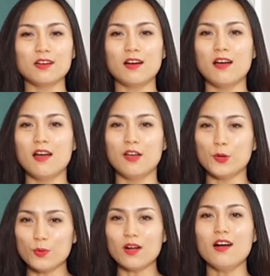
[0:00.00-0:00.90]
ờ,
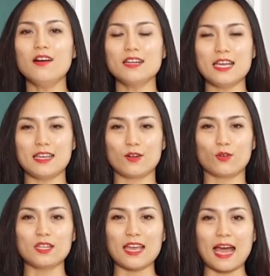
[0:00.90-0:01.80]
hữu cơ để
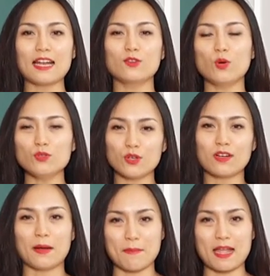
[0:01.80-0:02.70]
có thể ăn tốt cho
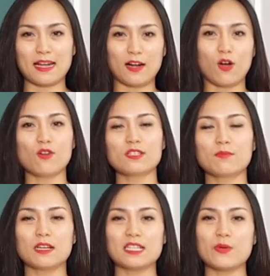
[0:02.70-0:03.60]
cả mẹ cả con
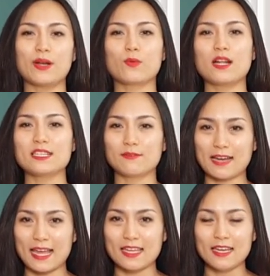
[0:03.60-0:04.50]
trong cái giai đoạn quan trọng
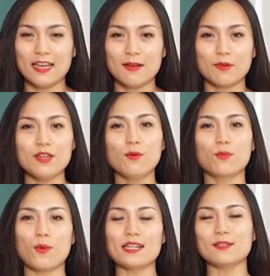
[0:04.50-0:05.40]
này. Một điều
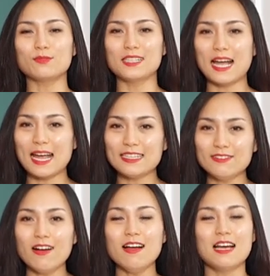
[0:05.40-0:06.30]
quan trọng thứ hai
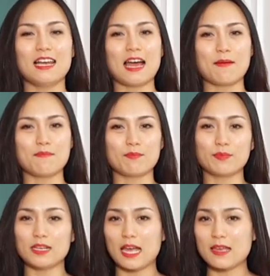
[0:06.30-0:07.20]
nữa là
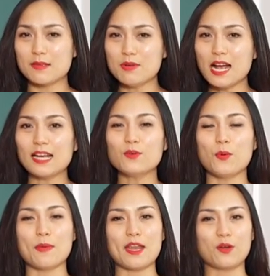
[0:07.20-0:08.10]
cái bữa ăn
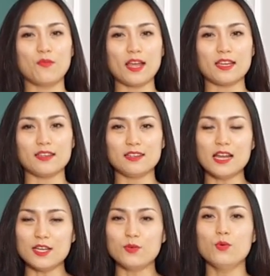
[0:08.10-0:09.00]
của mẹ nó phải
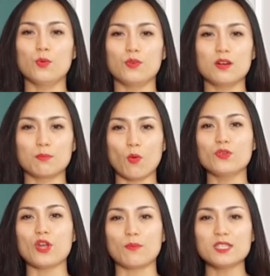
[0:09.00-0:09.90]
đầy đủ được
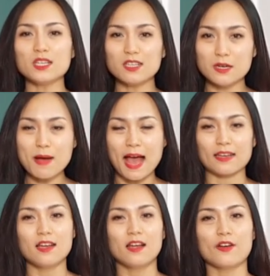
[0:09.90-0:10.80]
bốn nhóm chất cơ bản,
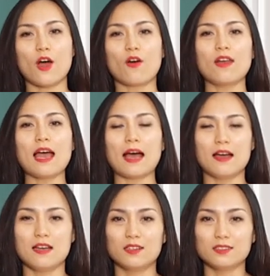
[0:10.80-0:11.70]
đó là
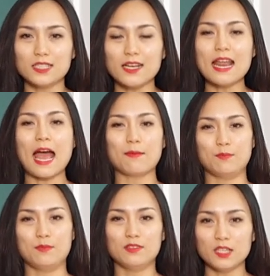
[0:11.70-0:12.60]
chất đạm,
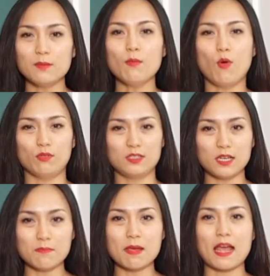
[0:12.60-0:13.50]
tinh bột,
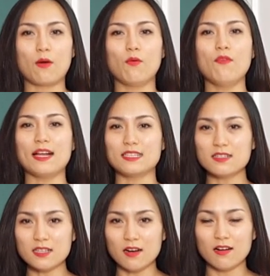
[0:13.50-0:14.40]
chất béo và chất
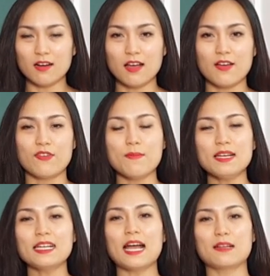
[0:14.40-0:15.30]
xơ. Và
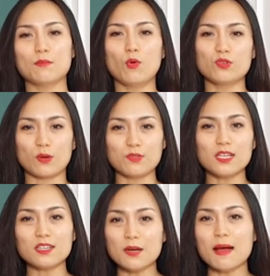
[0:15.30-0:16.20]
bên cạnh bốn nhóm
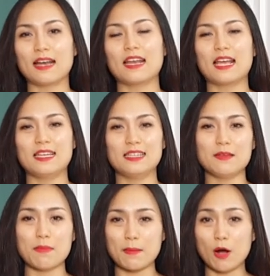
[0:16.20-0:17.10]
chất cơ bản này
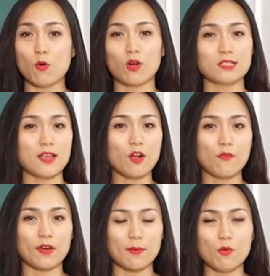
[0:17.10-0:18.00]
thì mẹ bầu có sẽ
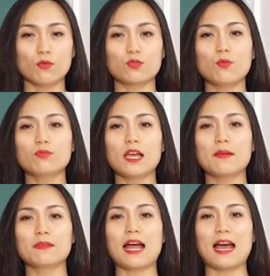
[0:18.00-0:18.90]
còn phải bổ sung
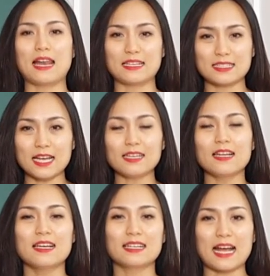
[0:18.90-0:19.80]
thêm cả là sắt,
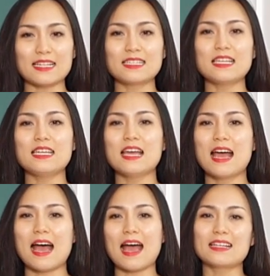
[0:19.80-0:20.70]
canxi,
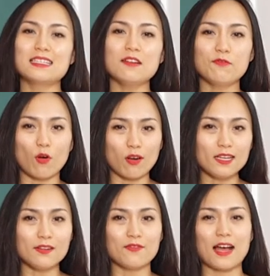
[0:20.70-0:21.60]
axit
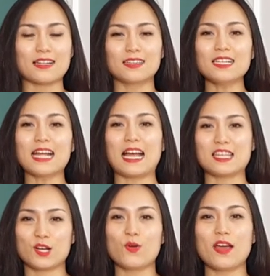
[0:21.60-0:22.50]
folic và tất cả
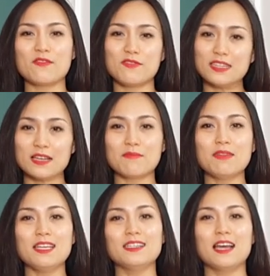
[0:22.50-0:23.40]
những cái loại
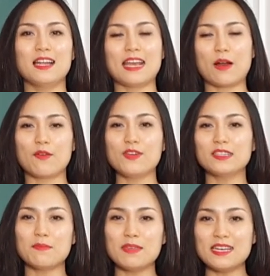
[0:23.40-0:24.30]
vitamin nào là
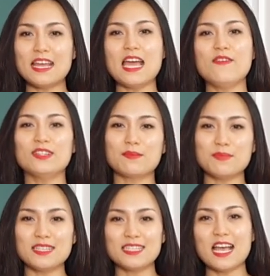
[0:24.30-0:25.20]
vitamin D,
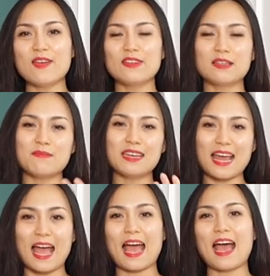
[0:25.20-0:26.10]
vitamin C, vitamin
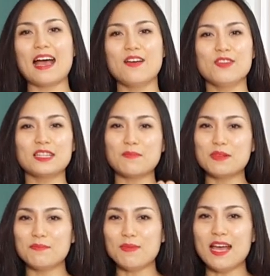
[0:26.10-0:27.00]
A,
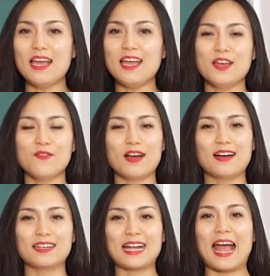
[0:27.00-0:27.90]
vitamin B,
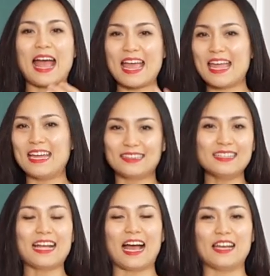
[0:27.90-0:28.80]
à, k, e tất
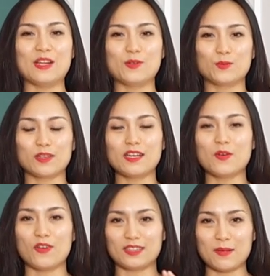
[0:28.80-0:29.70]
cả đều chúng ta
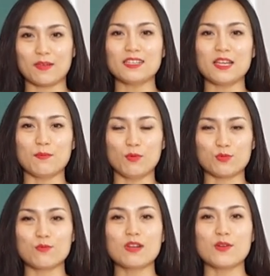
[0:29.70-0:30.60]
đều phải tìm cách để bổ
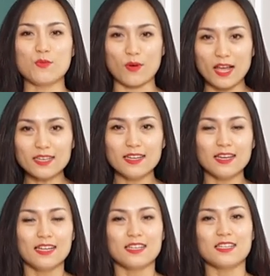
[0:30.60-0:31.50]
sung đầy đủ hết. Thế